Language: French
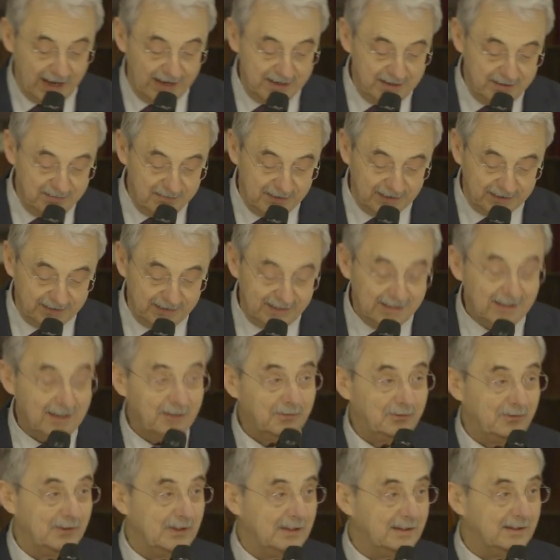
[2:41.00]
alimenter la
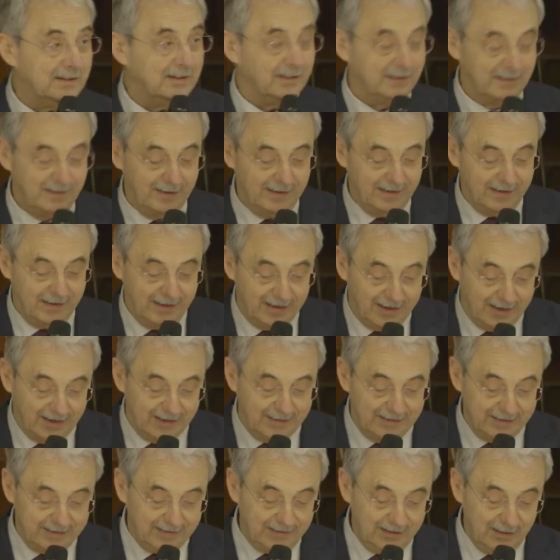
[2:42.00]
FIT.
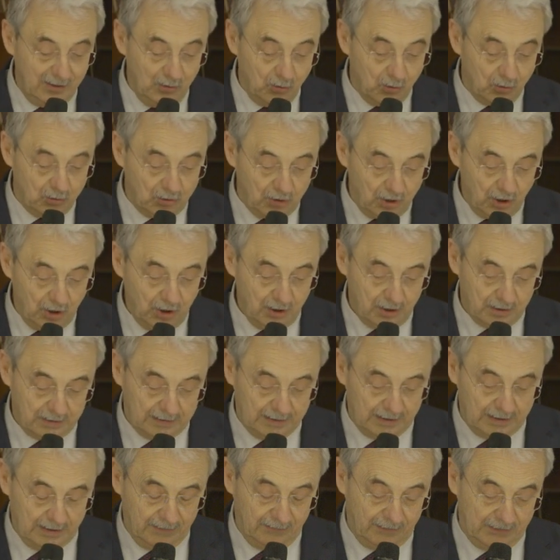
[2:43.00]
Elle était au cœur
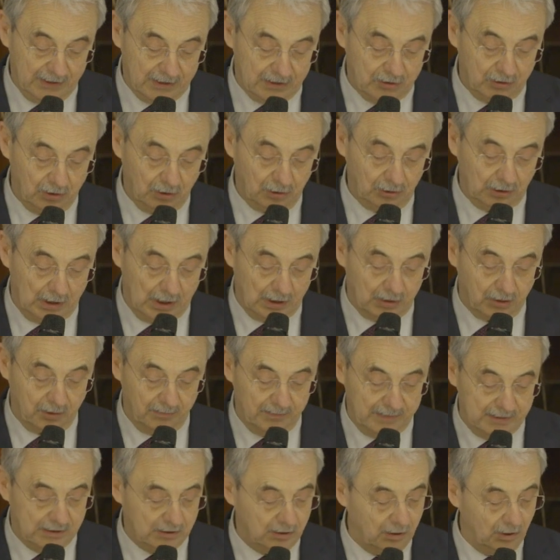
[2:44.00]
des réflexions de la
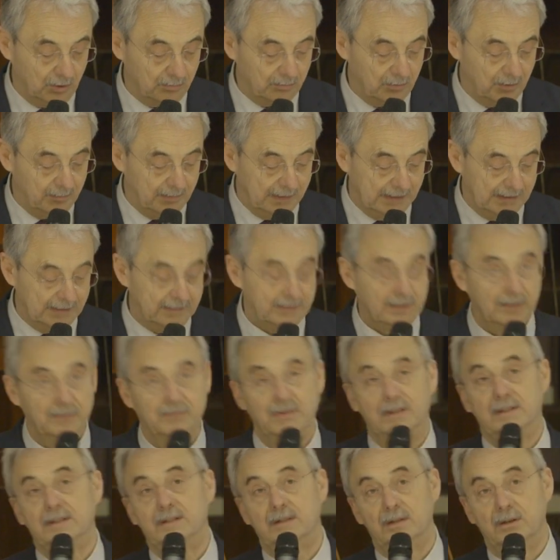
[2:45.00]
commission Mobilité
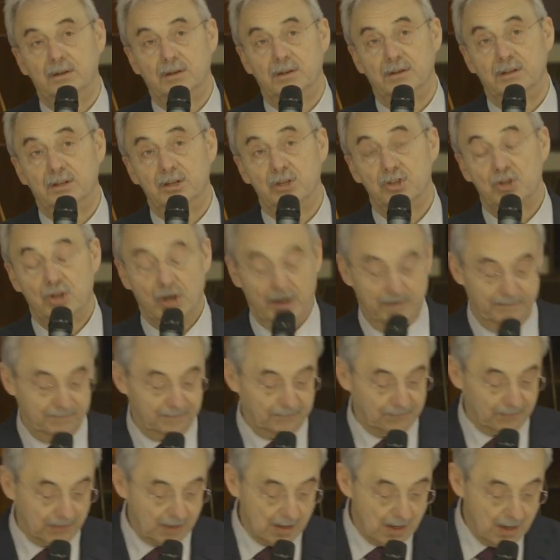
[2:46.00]
21 déjà.
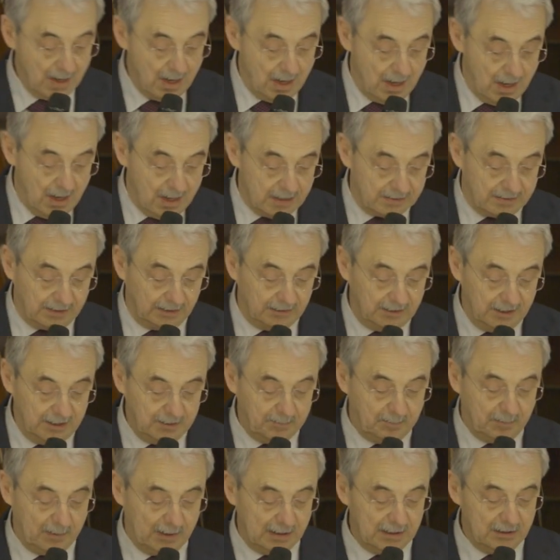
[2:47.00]
Sa
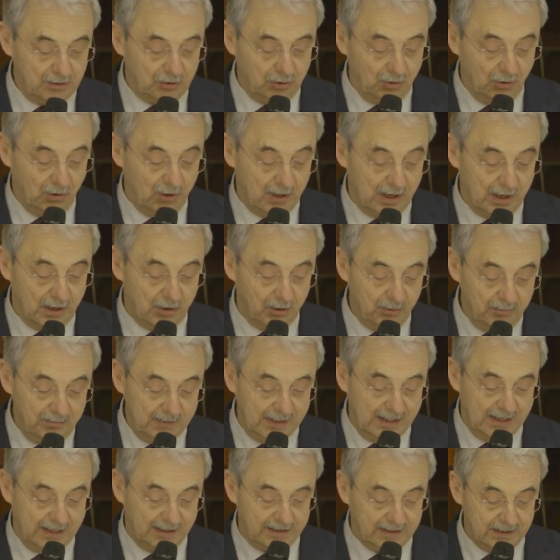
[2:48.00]
disparition a
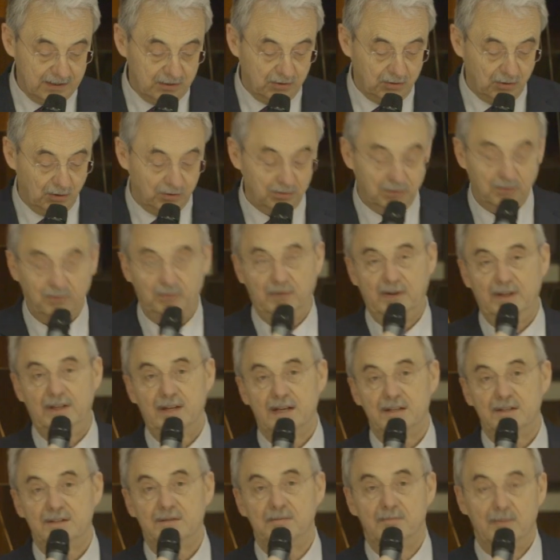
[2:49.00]
remis la question du
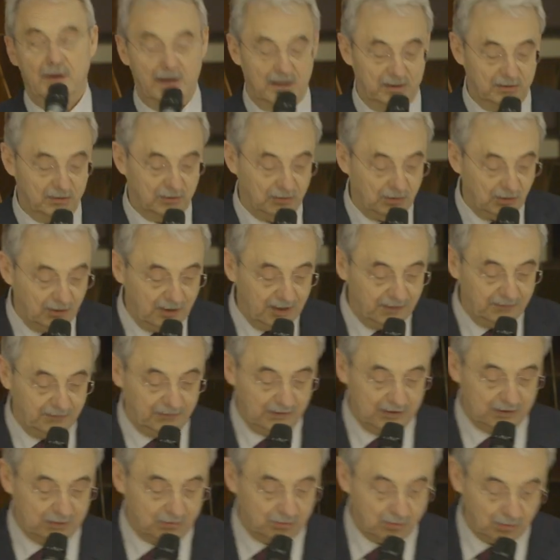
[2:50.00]
financement de la
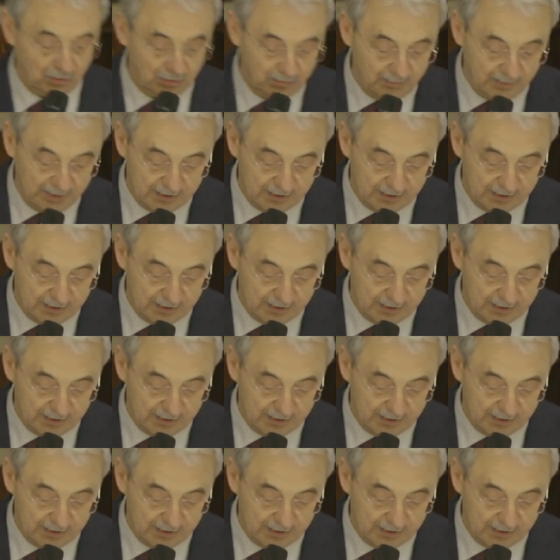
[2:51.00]
FIT sur le